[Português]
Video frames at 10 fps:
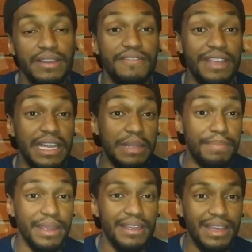ver ele
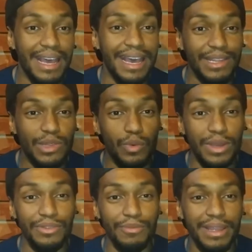bem,
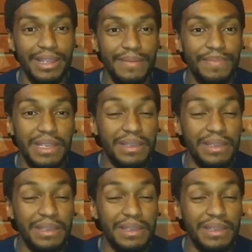atuando bem